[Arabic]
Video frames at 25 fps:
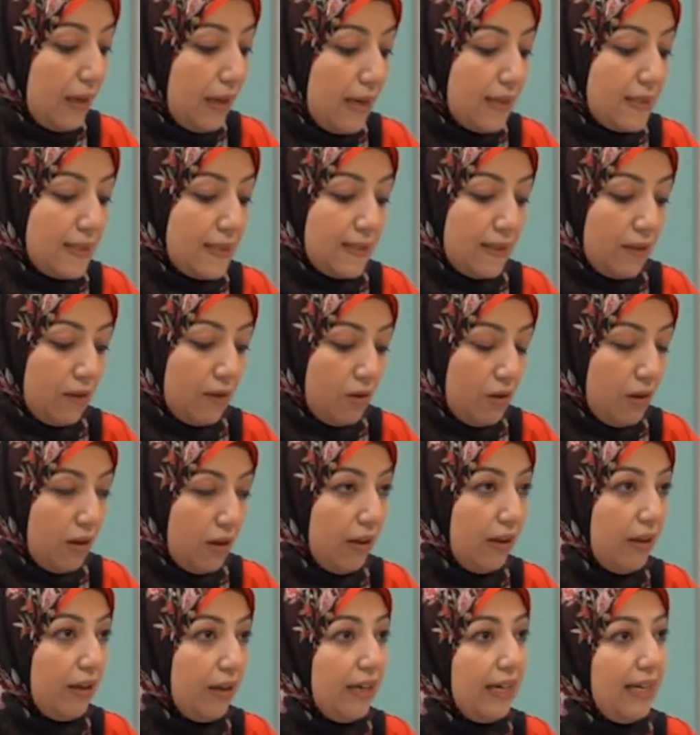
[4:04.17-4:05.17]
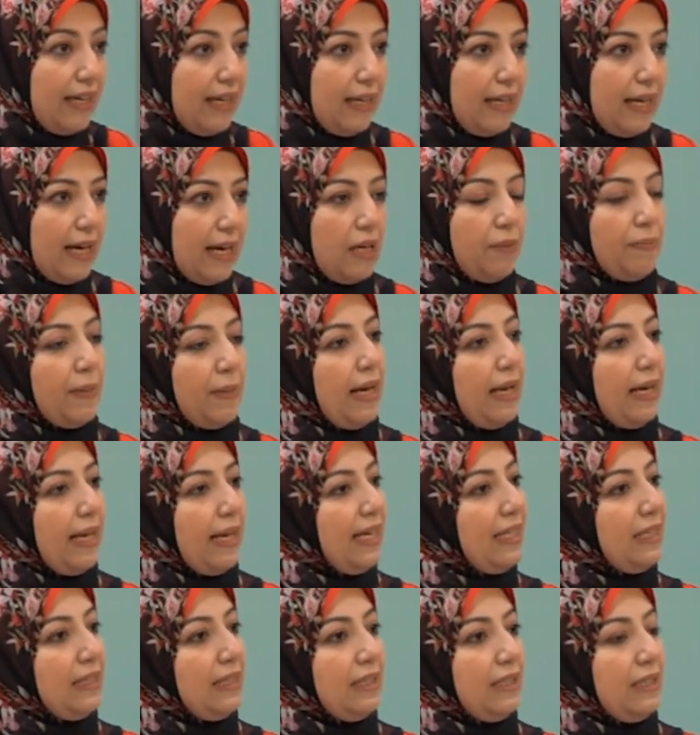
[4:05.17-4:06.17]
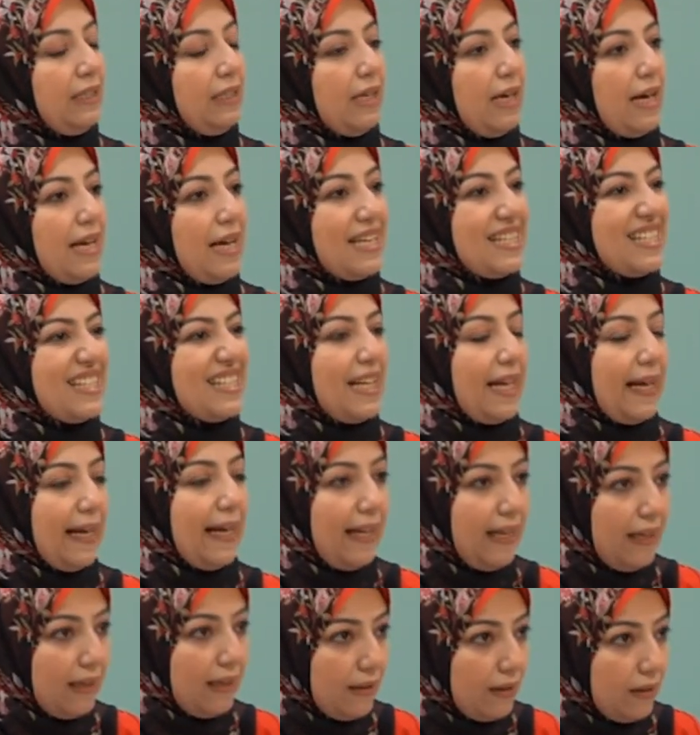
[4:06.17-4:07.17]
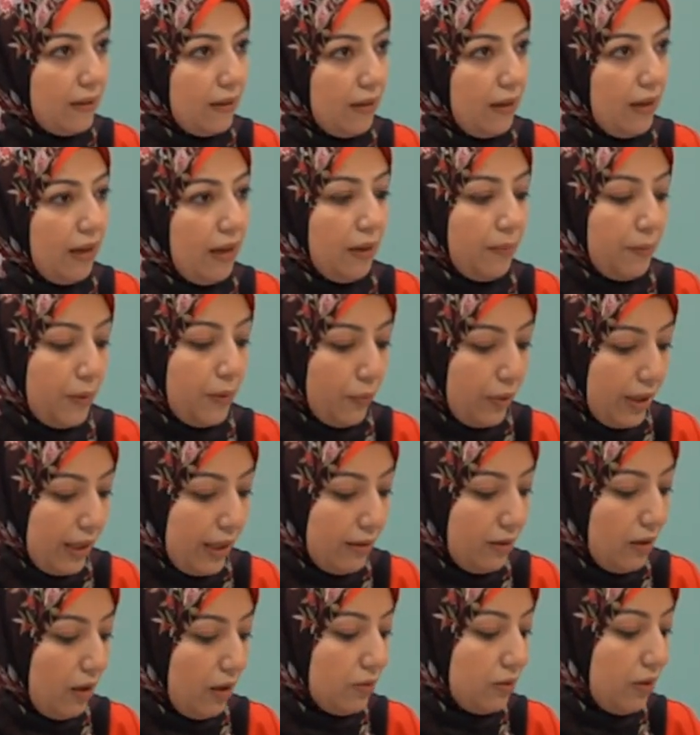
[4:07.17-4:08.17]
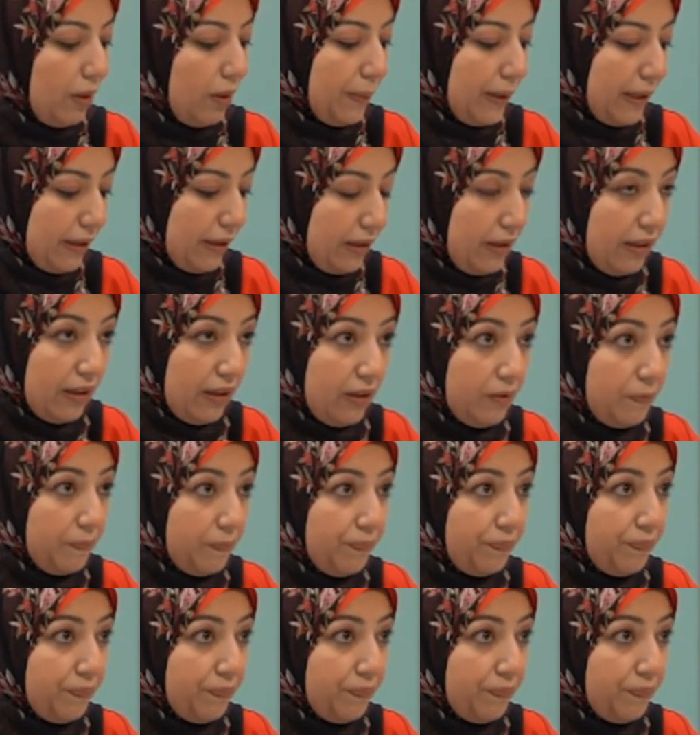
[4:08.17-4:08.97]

الصناعة اللي قايمة على إني أستغل المواد الطبيعية